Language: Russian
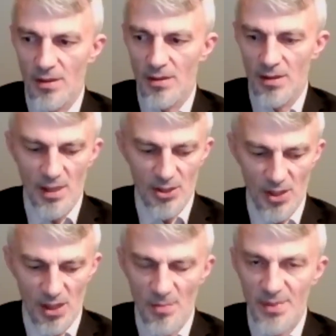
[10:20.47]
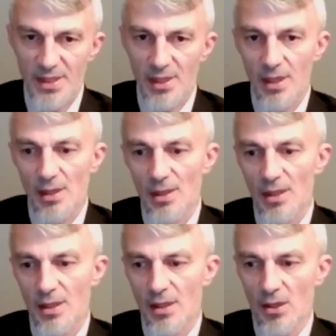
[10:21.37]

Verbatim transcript: даже обстрелы